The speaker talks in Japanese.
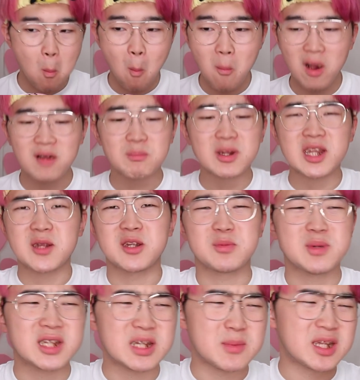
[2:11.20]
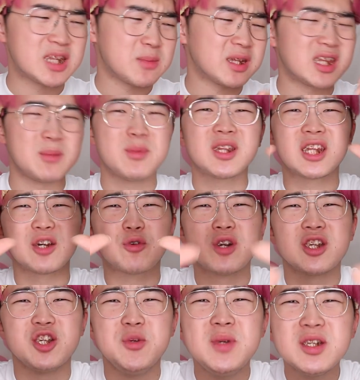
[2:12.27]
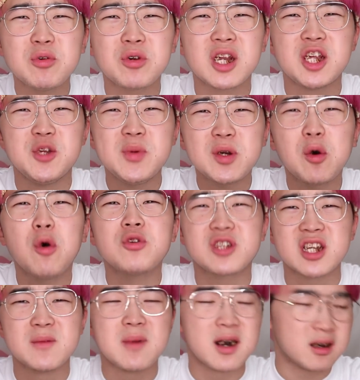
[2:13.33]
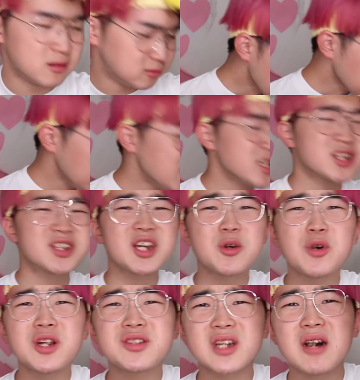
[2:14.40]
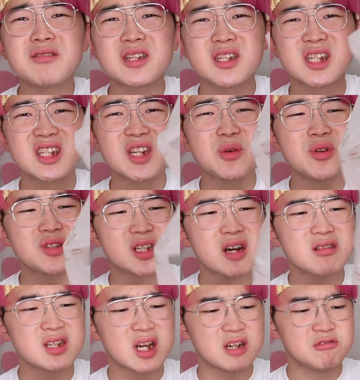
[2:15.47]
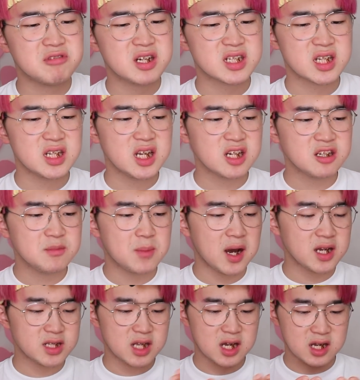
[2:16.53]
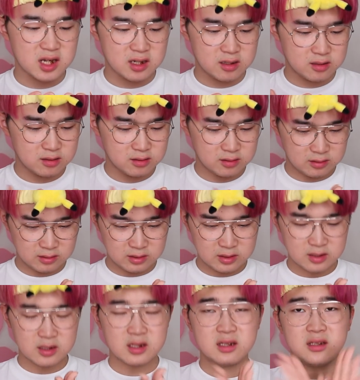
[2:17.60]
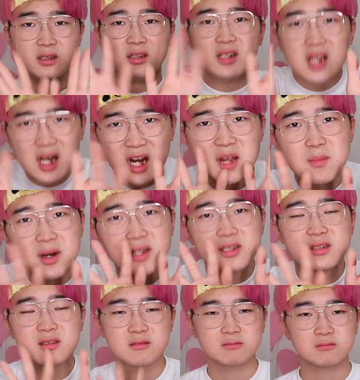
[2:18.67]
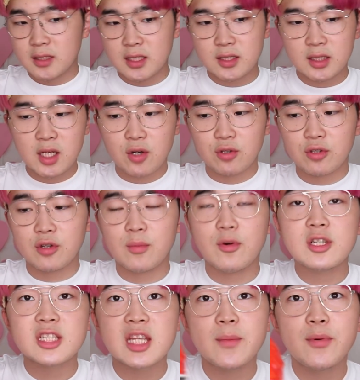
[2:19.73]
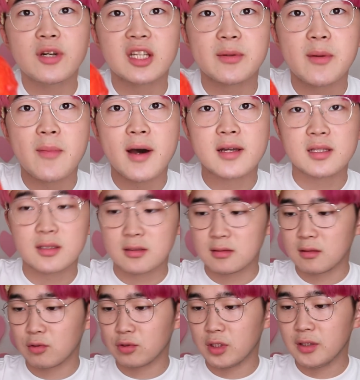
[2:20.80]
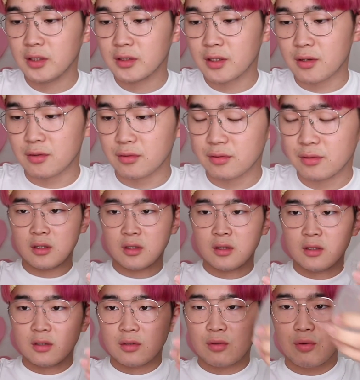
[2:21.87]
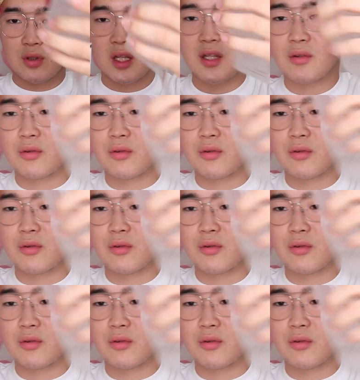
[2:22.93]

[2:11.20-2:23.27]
あ待って待って待って待って待ってこれ指これ指ここじゃん今え絶対これ使うじゃん絶対これ使うじゃんうわ最悪バカだ手洗いますじゃあ次はこのモンスターボール食べますこれ何なんだろうこれ何